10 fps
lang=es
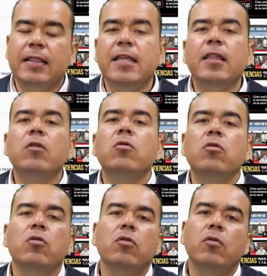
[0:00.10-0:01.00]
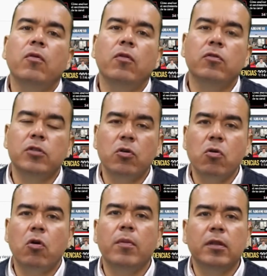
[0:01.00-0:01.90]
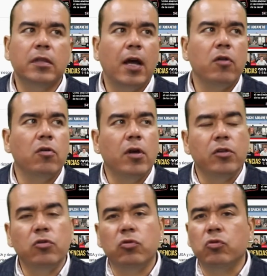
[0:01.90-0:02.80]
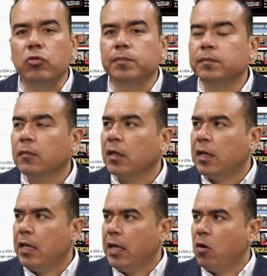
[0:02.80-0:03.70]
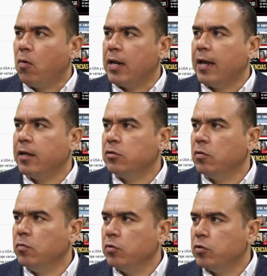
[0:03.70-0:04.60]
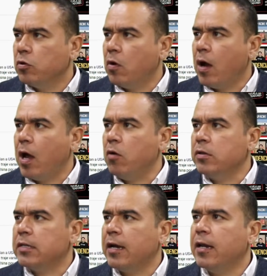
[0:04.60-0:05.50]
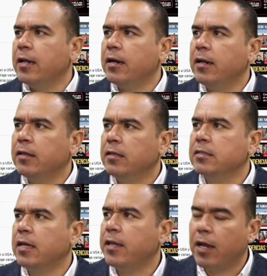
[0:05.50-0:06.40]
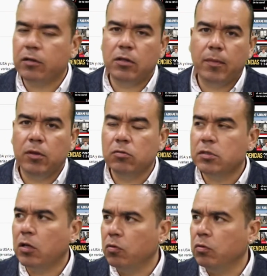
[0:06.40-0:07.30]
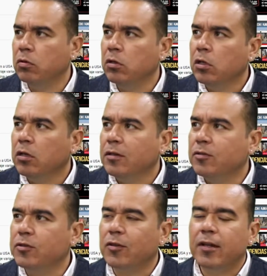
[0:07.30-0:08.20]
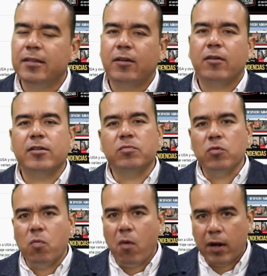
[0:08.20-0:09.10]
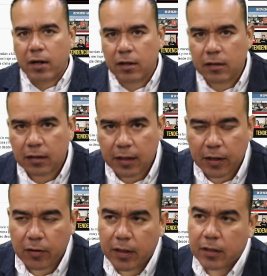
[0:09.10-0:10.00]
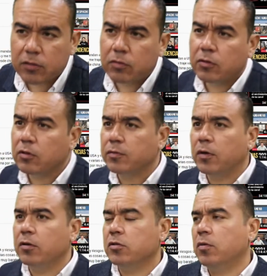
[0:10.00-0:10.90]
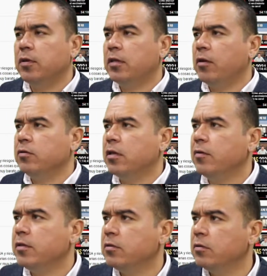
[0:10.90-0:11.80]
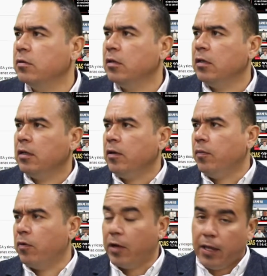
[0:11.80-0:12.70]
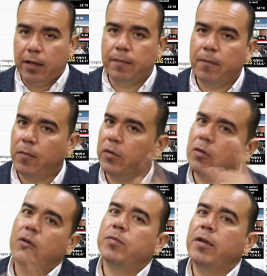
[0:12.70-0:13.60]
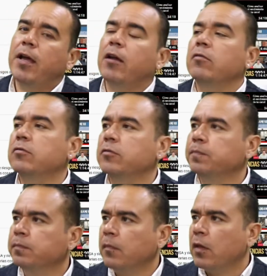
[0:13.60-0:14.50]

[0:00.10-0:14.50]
El día de hoy nos llegó un comentario en YouTube, el cual le agradezco mucho a Luis Ángel Hernández Gallardo, le mando un saludo. Su historia de terror es muy buena, creo que es uno de los mejores comentarios que he visto. ¿Por qué? Ahorita voy a explicarlos.